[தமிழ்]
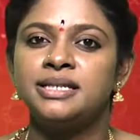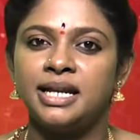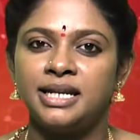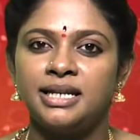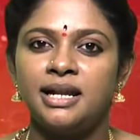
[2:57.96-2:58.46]

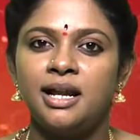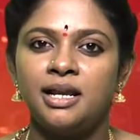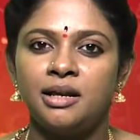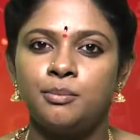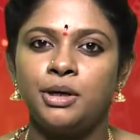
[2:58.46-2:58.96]
சனியினால்
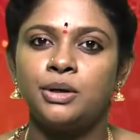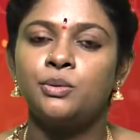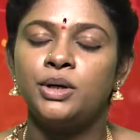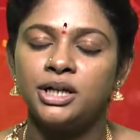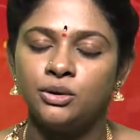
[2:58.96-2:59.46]

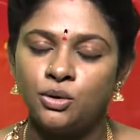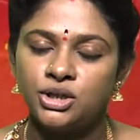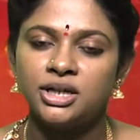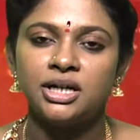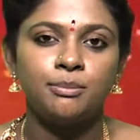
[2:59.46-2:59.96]
ஏற்படக்கூடிய
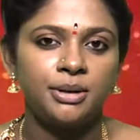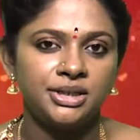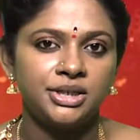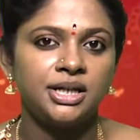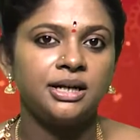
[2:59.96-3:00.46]
தோஷங்கள்
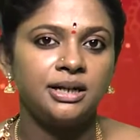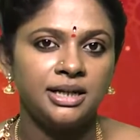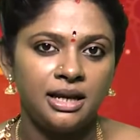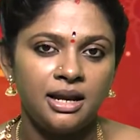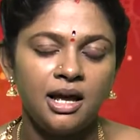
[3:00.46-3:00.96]
பிரச்சனைகள்
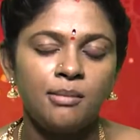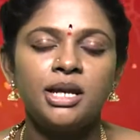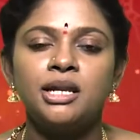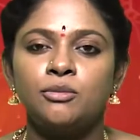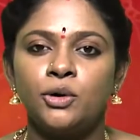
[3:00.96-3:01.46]

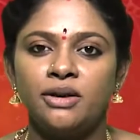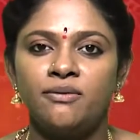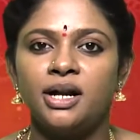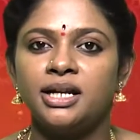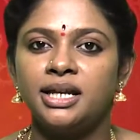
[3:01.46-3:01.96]
எல்லாமே நம்மளுடைய
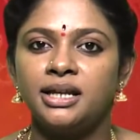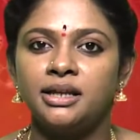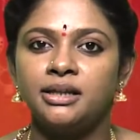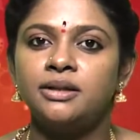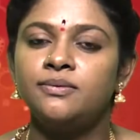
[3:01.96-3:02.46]

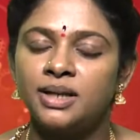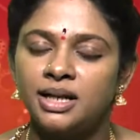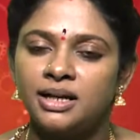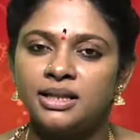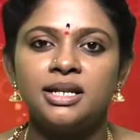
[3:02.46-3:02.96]
வாழ்க்கையிலேருந்து
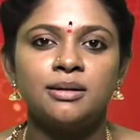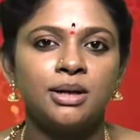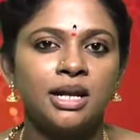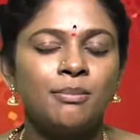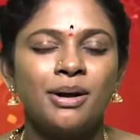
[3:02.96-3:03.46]
விலகிறத
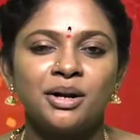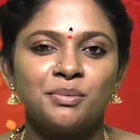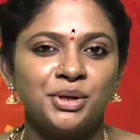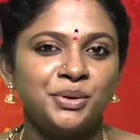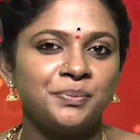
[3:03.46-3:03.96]
நம்மளால்
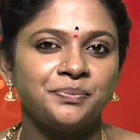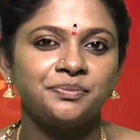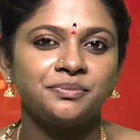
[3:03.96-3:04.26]
பார்க்க முடியும்